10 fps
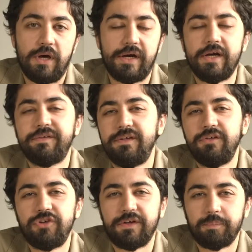А как
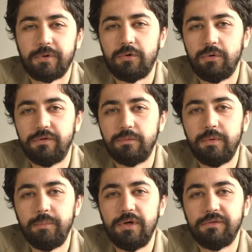сейчас проходит
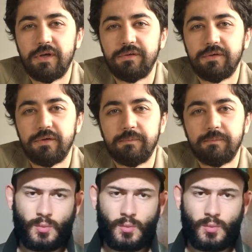мобилизация?